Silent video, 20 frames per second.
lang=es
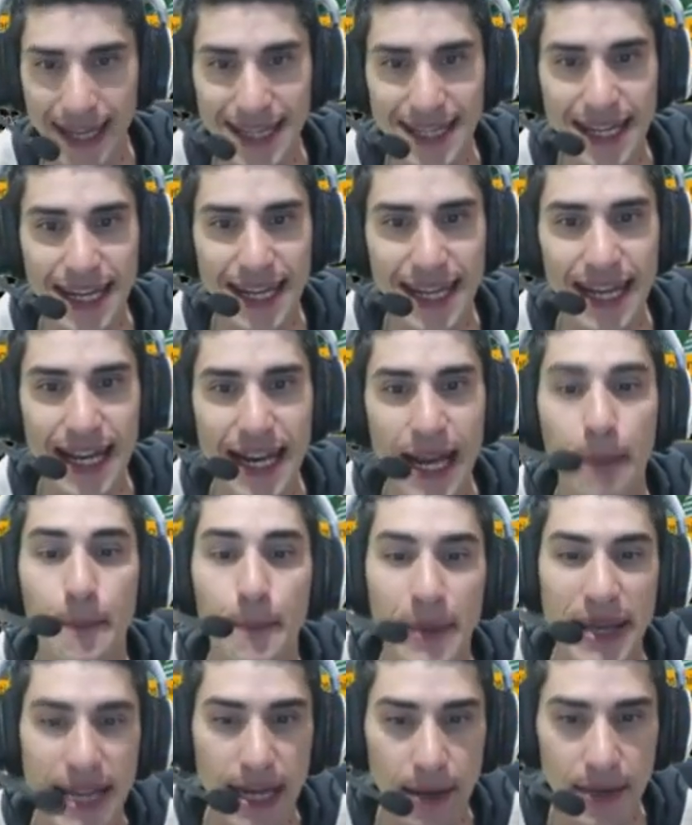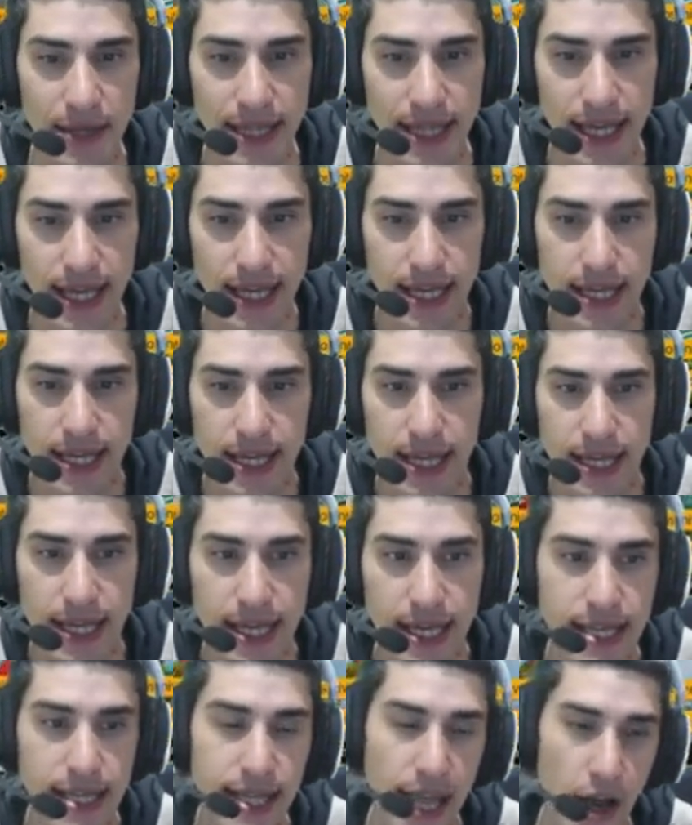Que sería la pirámide
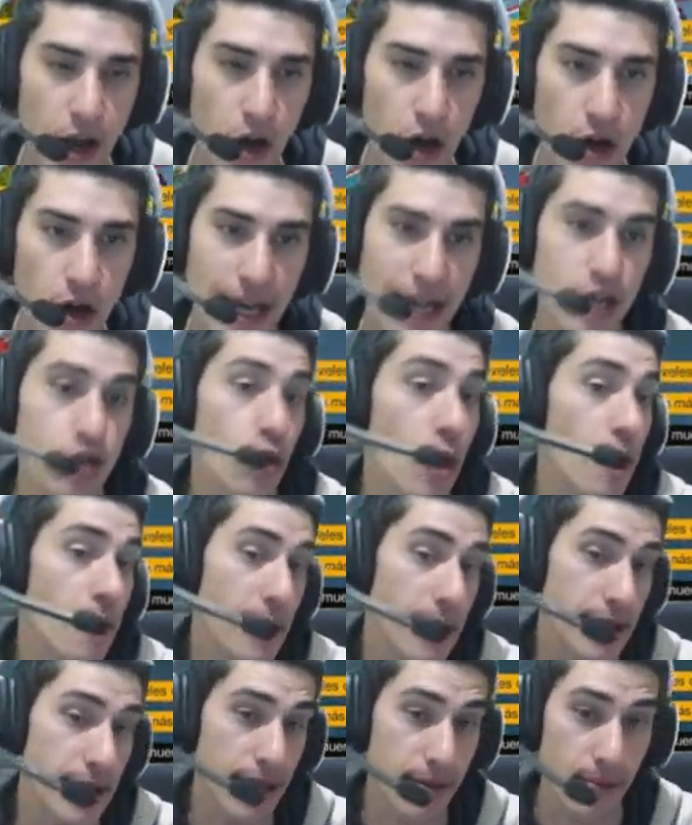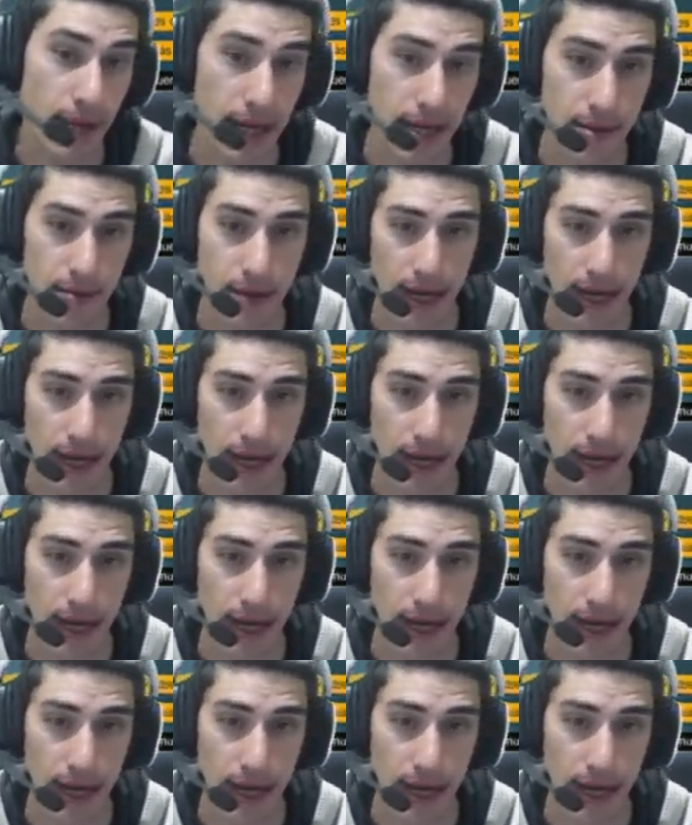y tengo casualmente, ¿vale?